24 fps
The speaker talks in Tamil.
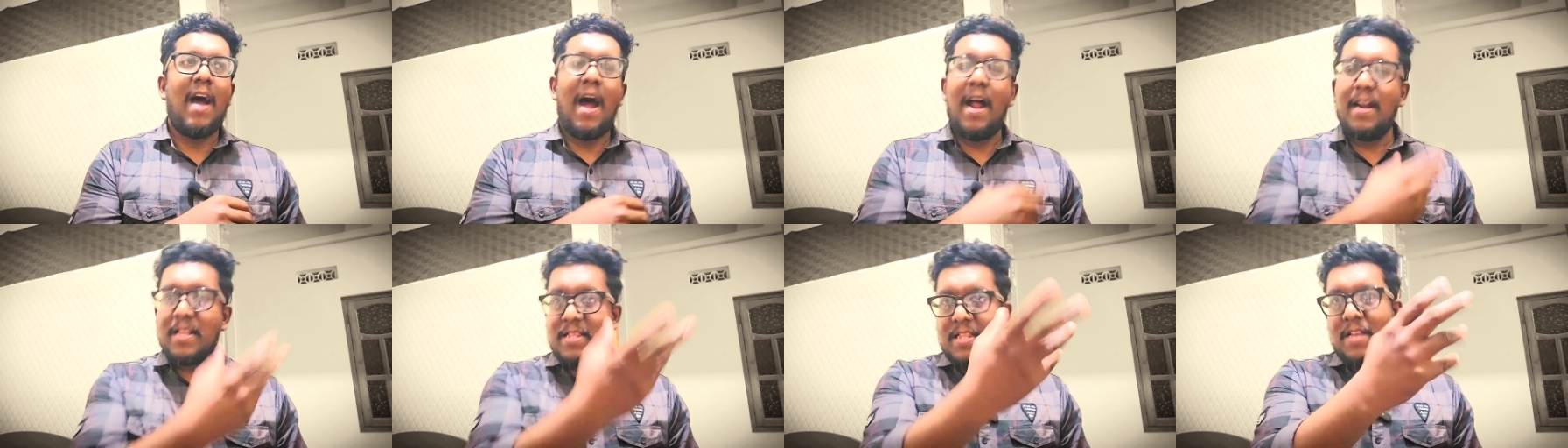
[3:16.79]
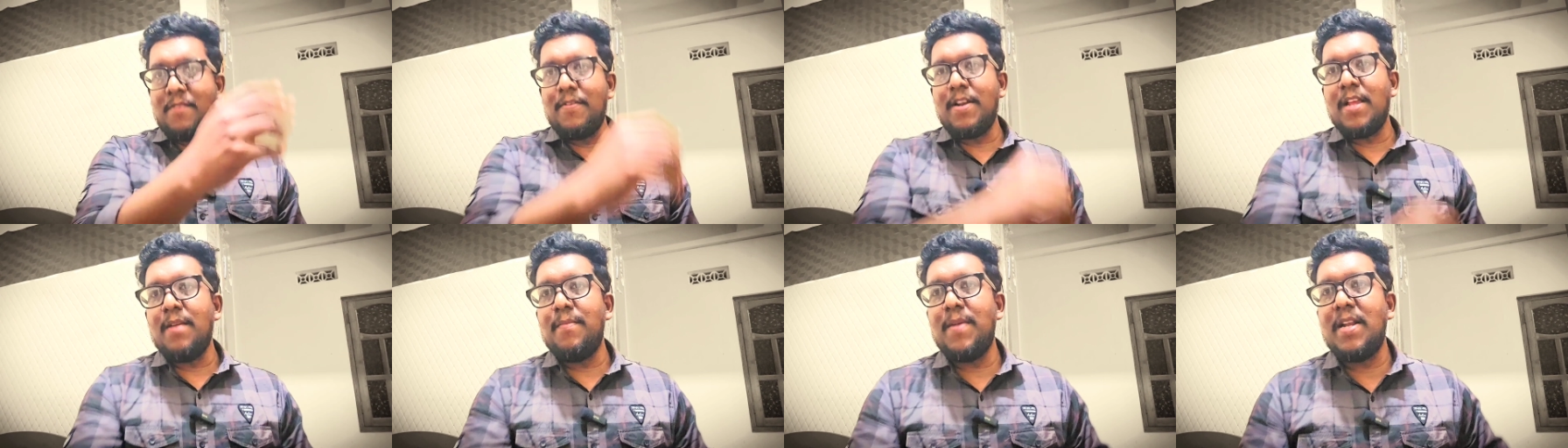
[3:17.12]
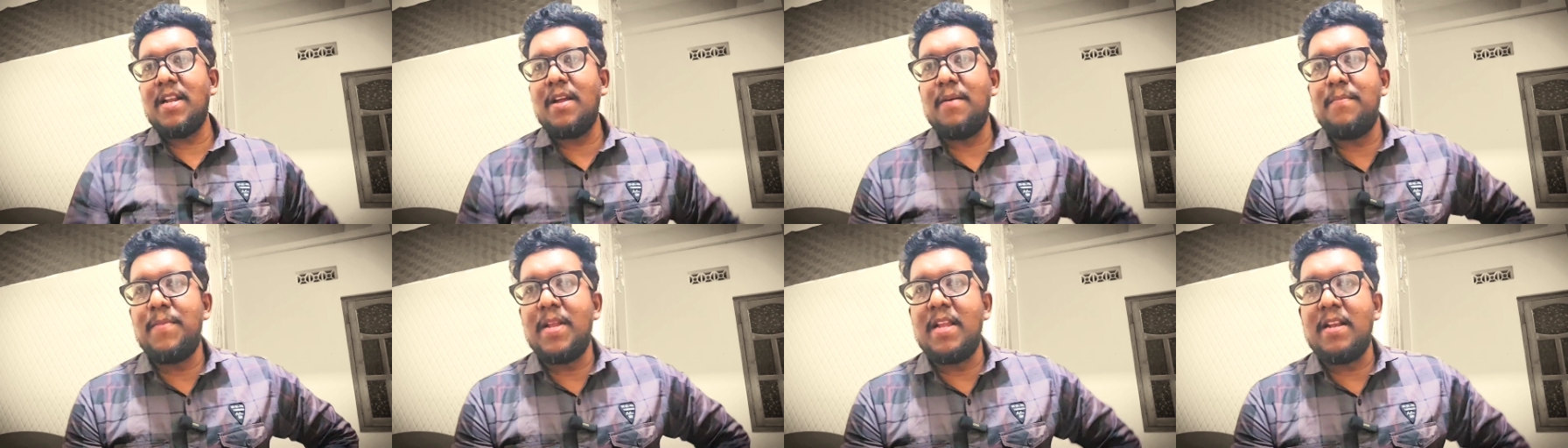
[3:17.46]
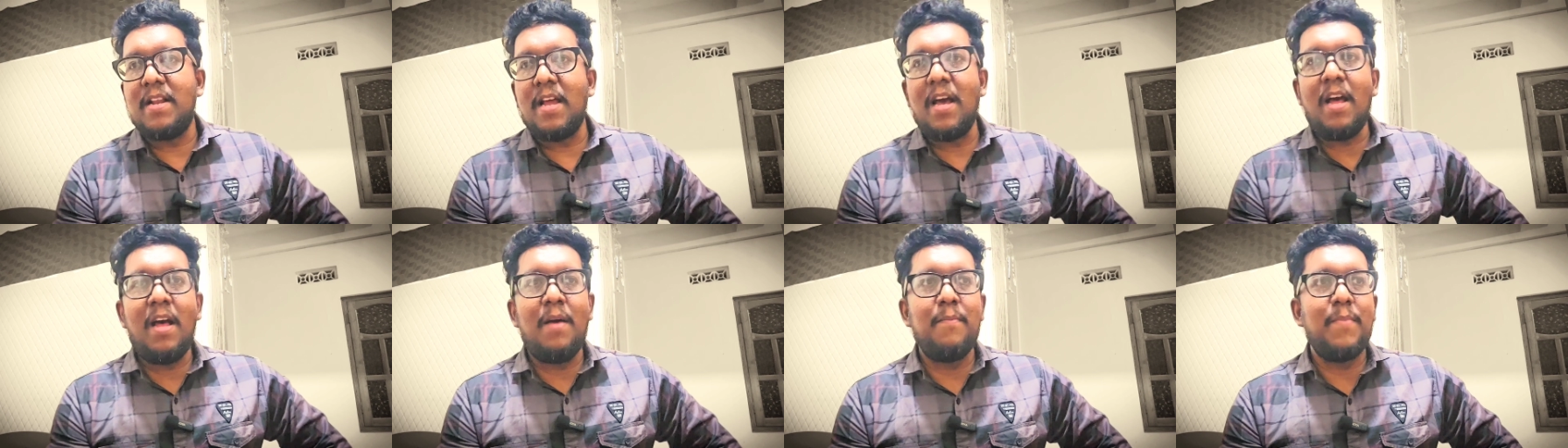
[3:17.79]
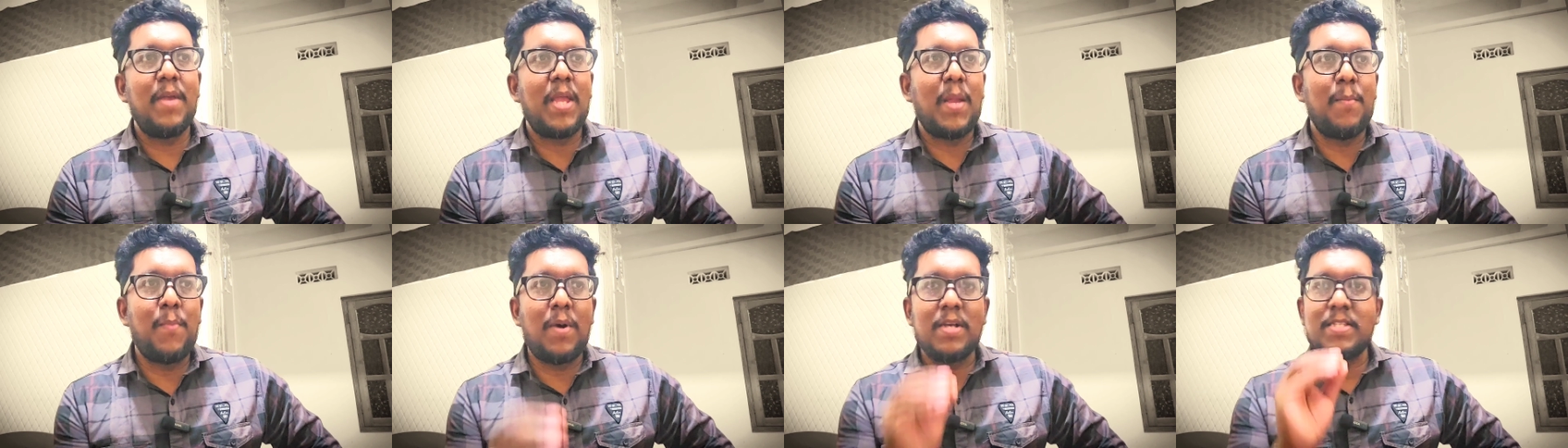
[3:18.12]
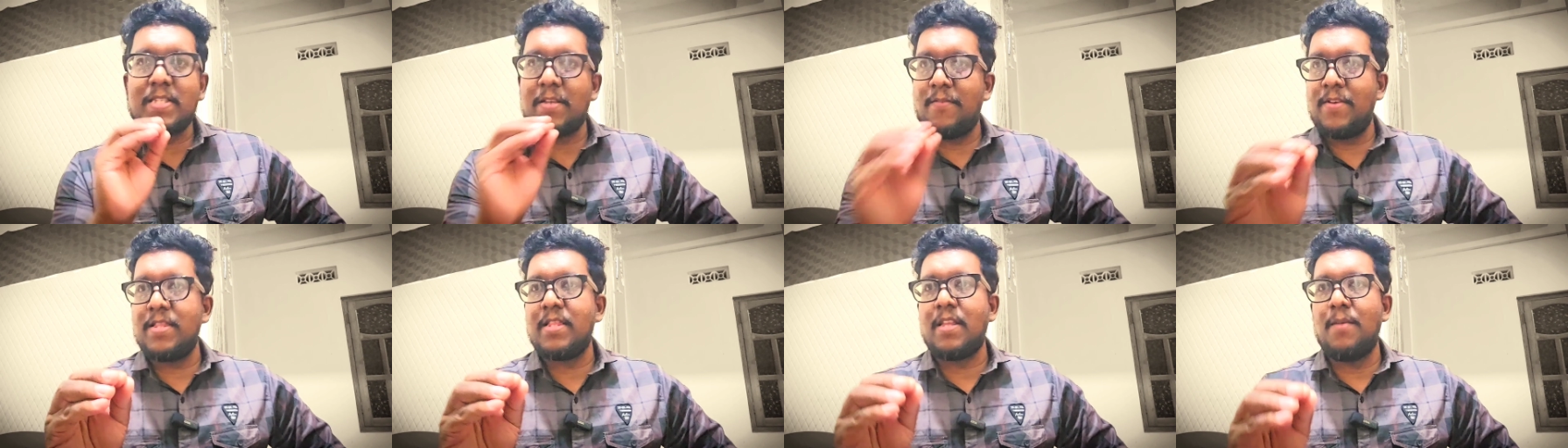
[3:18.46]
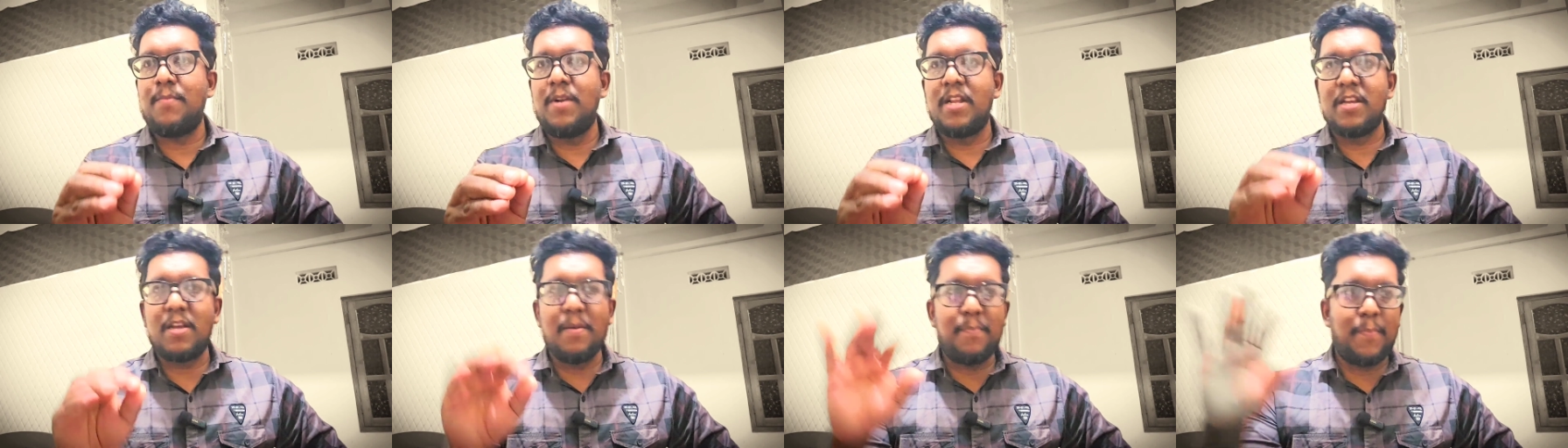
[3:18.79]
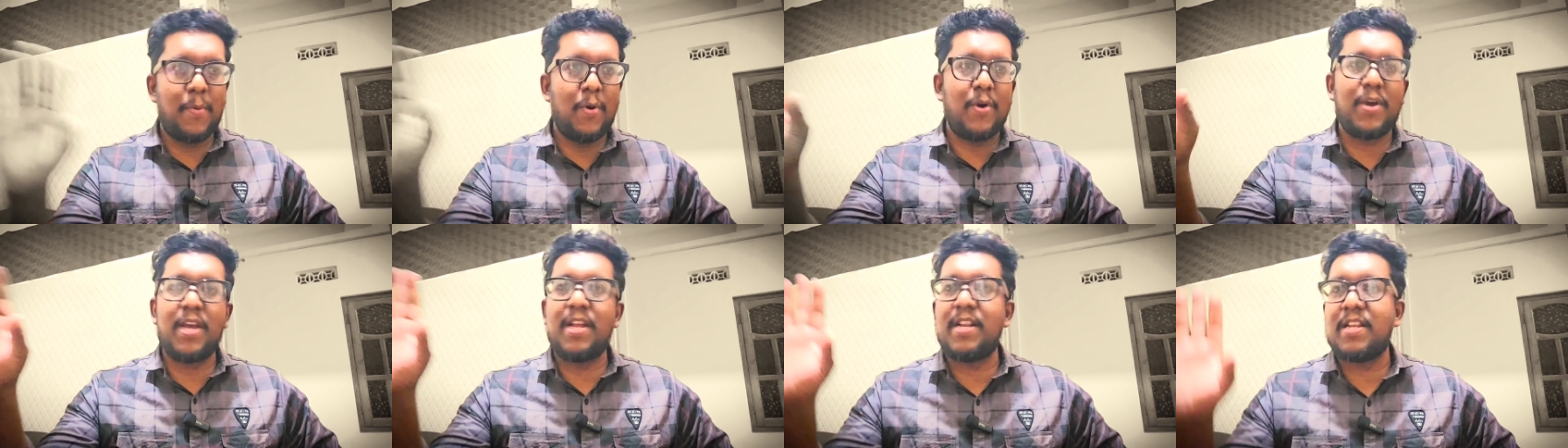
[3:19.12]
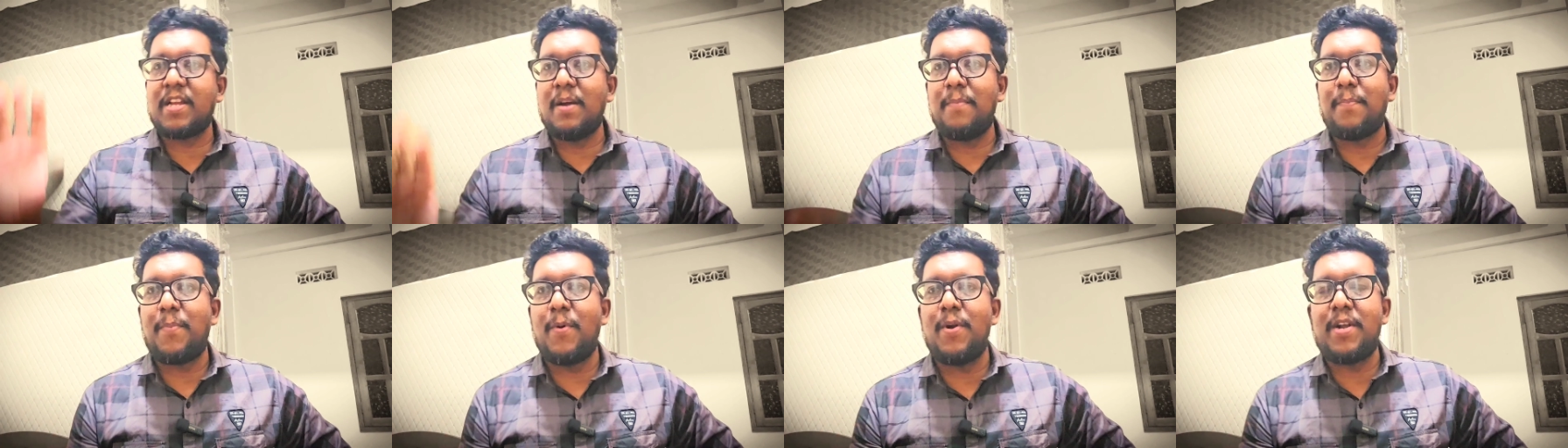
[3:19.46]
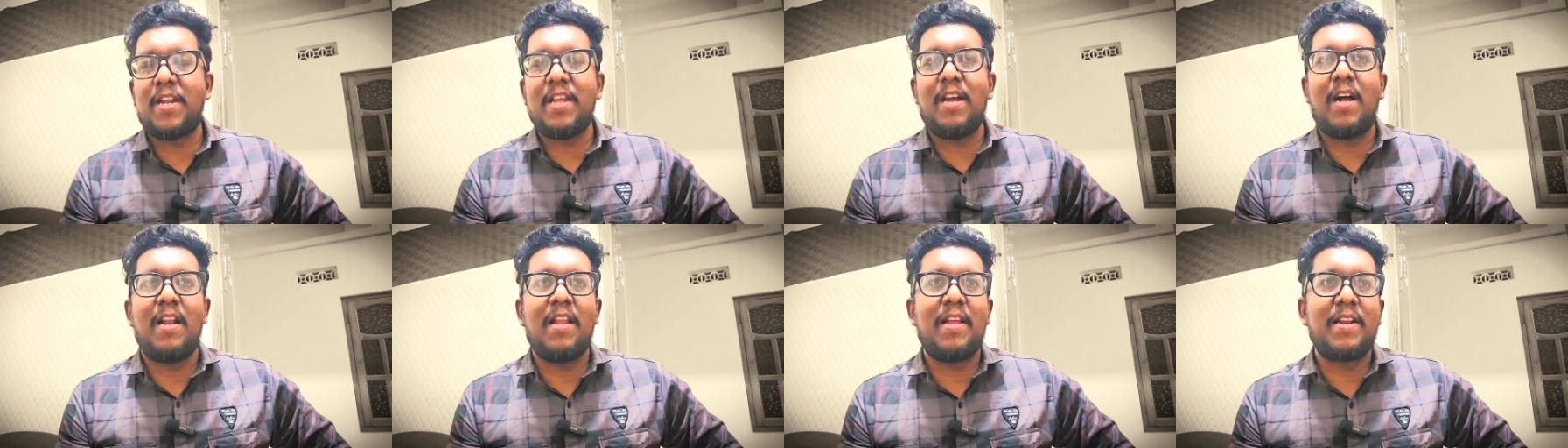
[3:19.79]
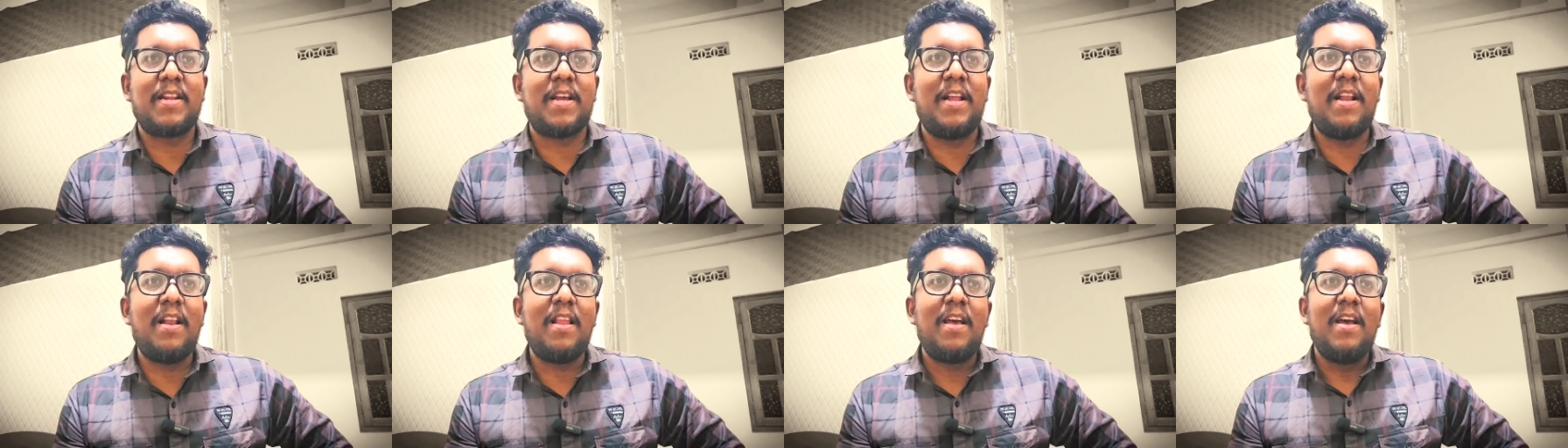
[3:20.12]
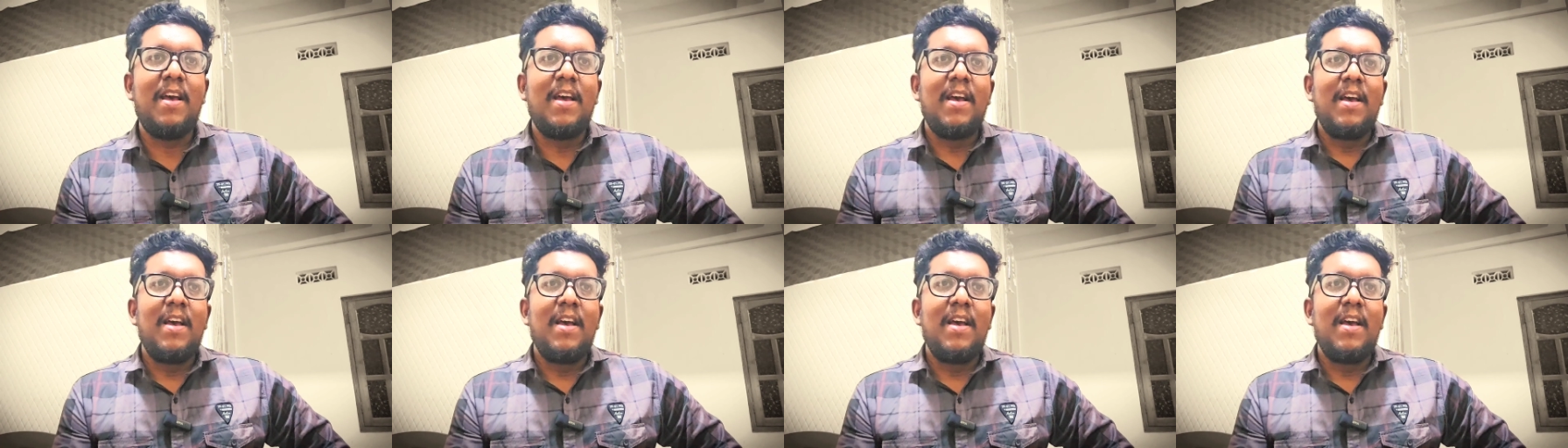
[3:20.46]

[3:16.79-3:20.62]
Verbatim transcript: அடுத்த விடயம் என்ன அப்படின்னா பிக் பாஸ் செவன் தமிழுக்கு போக இருக்க போட்டியாளர்கள்